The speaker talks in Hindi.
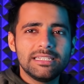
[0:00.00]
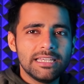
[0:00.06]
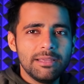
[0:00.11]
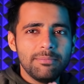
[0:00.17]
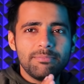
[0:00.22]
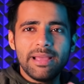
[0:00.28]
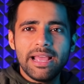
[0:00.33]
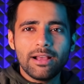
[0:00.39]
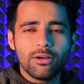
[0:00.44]

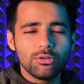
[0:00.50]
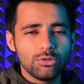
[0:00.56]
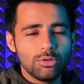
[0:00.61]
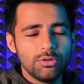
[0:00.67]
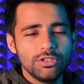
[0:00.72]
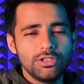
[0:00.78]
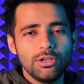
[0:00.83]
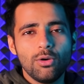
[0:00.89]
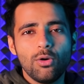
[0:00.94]
इसकी बैक को
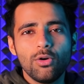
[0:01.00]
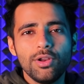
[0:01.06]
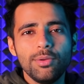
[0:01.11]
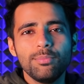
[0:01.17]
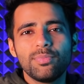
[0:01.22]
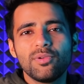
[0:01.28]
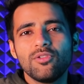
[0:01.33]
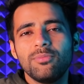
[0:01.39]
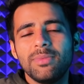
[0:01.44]
थोड़ी सी और
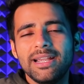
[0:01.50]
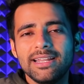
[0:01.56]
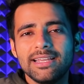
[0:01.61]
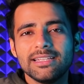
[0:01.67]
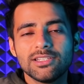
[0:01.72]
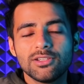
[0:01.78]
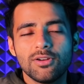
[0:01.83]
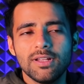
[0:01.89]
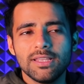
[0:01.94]
इम्प्रूवमेंट
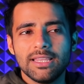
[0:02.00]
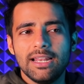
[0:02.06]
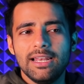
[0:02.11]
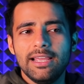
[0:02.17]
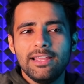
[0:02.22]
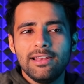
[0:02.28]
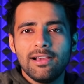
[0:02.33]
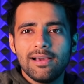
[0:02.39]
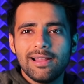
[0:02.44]
की ज़रूरत है
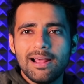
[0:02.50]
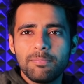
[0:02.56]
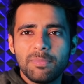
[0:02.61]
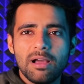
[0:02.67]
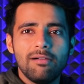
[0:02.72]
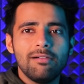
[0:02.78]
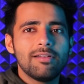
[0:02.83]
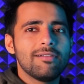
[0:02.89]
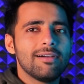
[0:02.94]
लेकिन अगर आप
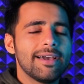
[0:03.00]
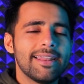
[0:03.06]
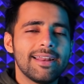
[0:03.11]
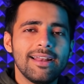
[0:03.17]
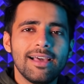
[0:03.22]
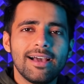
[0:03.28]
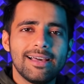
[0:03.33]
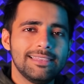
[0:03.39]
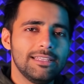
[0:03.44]
कवर
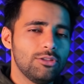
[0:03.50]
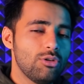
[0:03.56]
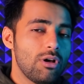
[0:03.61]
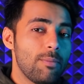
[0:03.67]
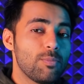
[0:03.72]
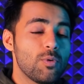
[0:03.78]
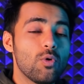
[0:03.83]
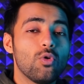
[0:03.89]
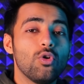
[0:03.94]
वगैरह लगाते हैं तो
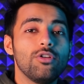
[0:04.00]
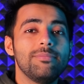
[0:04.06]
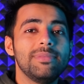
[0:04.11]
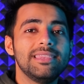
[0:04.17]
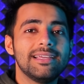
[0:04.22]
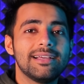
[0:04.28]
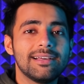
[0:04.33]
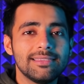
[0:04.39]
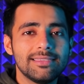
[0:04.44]
आपको कोई
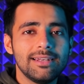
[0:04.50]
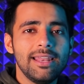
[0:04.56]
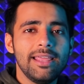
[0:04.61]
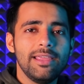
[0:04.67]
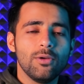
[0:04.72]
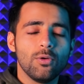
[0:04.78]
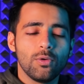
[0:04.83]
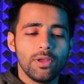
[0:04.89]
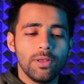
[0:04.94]
भी दिक्कत
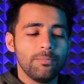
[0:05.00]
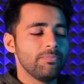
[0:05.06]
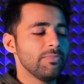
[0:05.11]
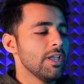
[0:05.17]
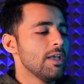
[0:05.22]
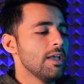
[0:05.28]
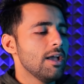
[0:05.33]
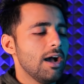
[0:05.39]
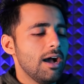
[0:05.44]
नहीं होगी
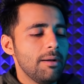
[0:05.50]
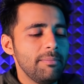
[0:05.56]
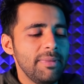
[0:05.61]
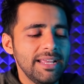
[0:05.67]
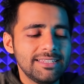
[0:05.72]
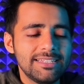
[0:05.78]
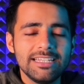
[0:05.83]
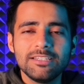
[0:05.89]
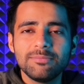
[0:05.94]
अब
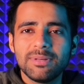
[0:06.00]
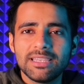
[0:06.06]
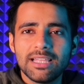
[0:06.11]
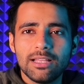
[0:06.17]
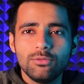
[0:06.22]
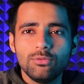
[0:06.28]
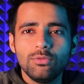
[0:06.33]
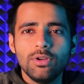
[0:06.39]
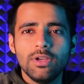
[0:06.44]
मैं एक चीज़
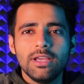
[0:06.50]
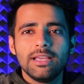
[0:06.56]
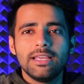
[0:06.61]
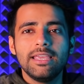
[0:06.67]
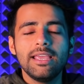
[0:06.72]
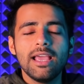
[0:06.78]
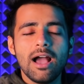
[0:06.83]
बता दूं कि